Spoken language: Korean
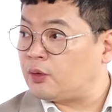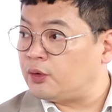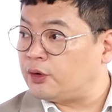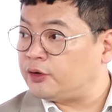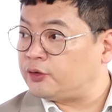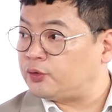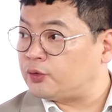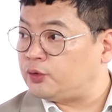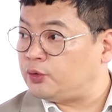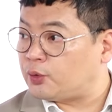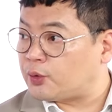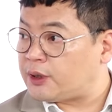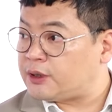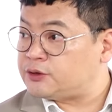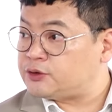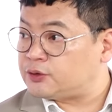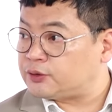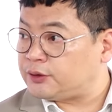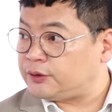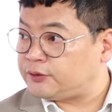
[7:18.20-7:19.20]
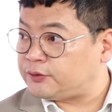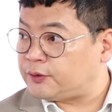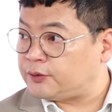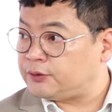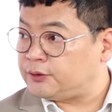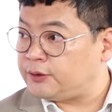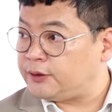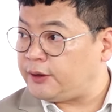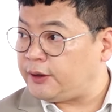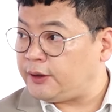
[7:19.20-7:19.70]
거래소를 욕한 적이
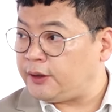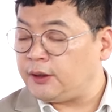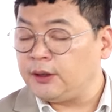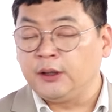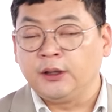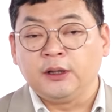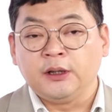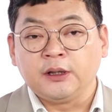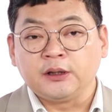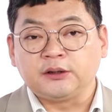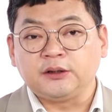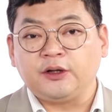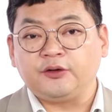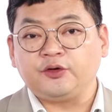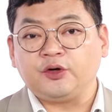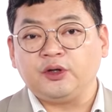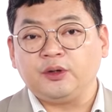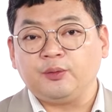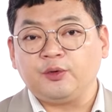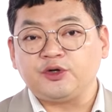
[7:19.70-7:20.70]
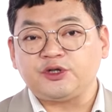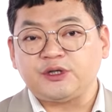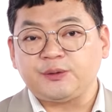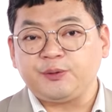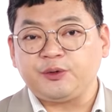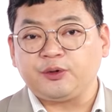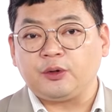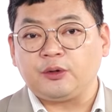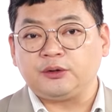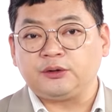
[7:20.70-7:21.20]
있었는데 예. 예. 그래서 이번
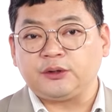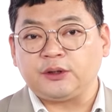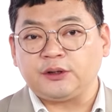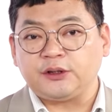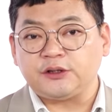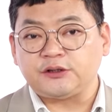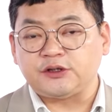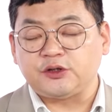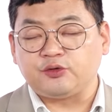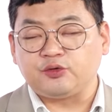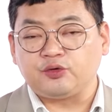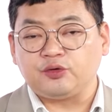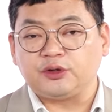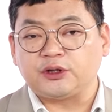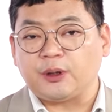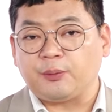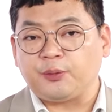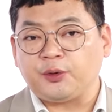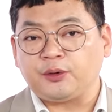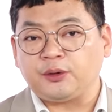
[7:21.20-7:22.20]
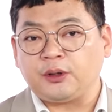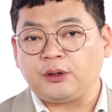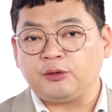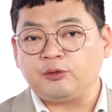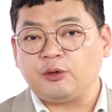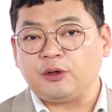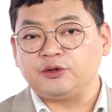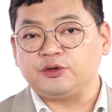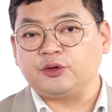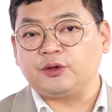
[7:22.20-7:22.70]
11월 달에 지수를
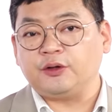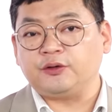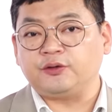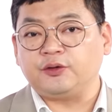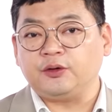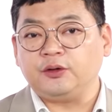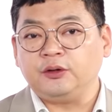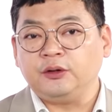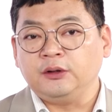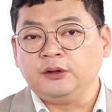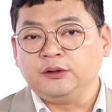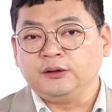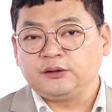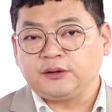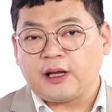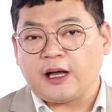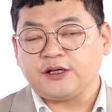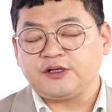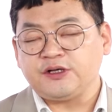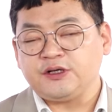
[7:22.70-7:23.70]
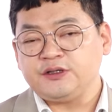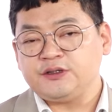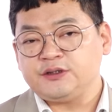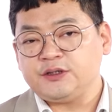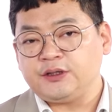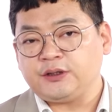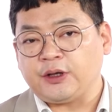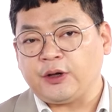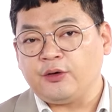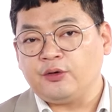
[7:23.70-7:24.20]
개편하는 과정에서 다시
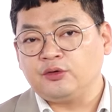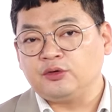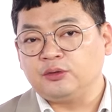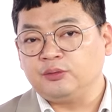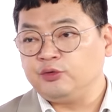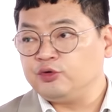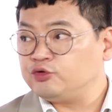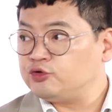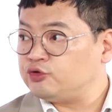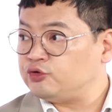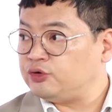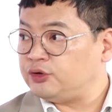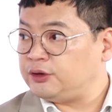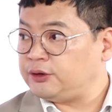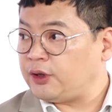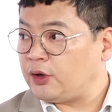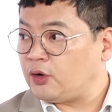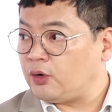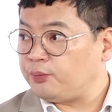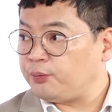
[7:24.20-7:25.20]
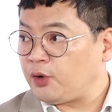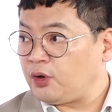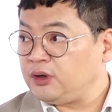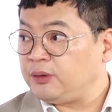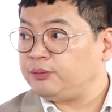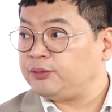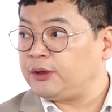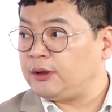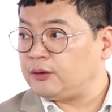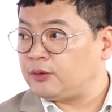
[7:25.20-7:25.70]
이제 대형 금융주들이 대거
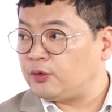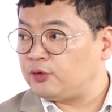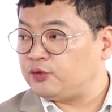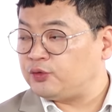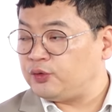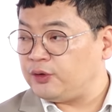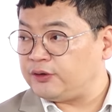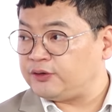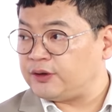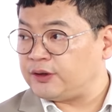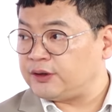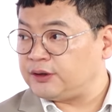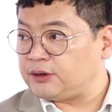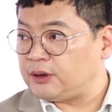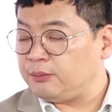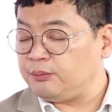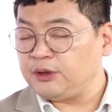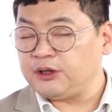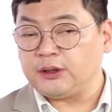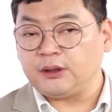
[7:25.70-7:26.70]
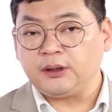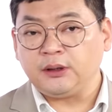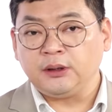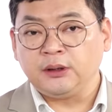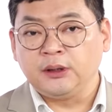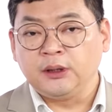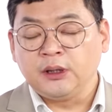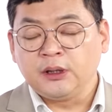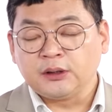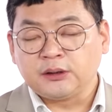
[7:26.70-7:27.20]
편입될 것으로 예상이 됩니다.
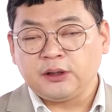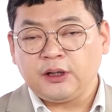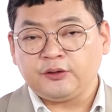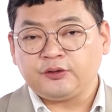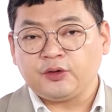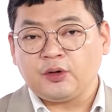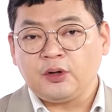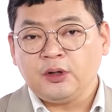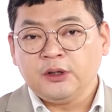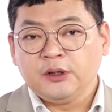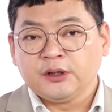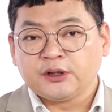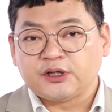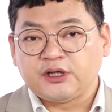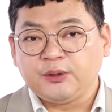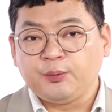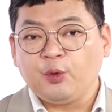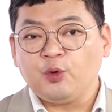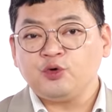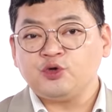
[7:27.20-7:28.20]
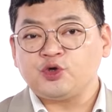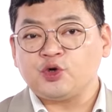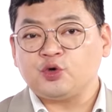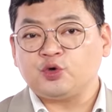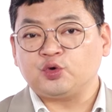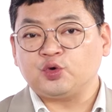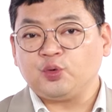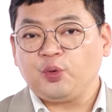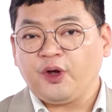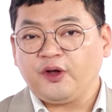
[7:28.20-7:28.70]
그래서
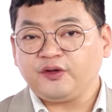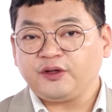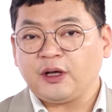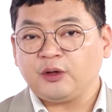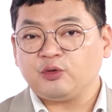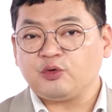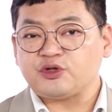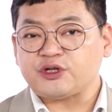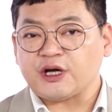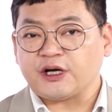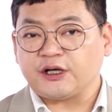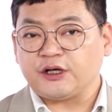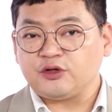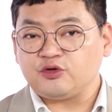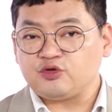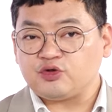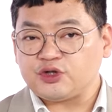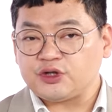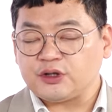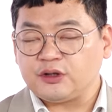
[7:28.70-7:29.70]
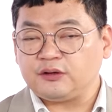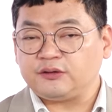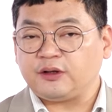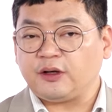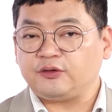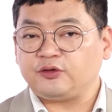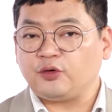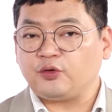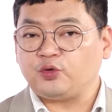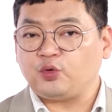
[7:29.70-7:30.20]
기본적으로 회사도 자기 주식을
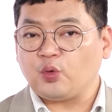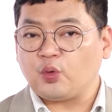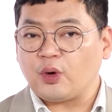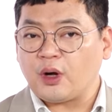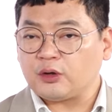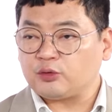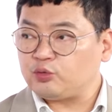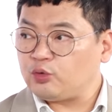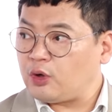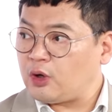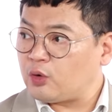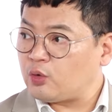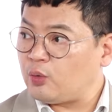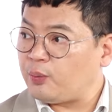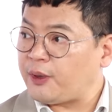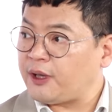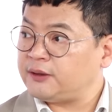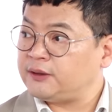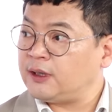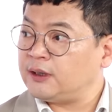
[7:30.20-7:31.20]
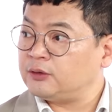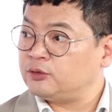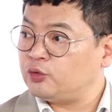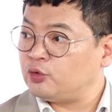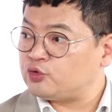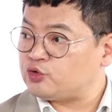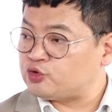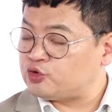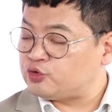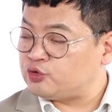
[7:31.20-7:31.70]
사서 소각도 하고
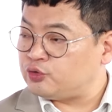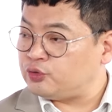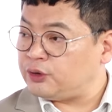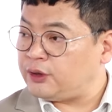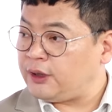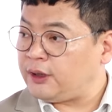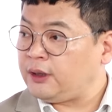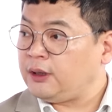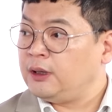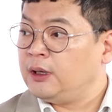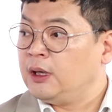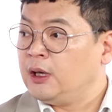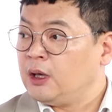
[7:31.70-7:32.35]
배당도 주는데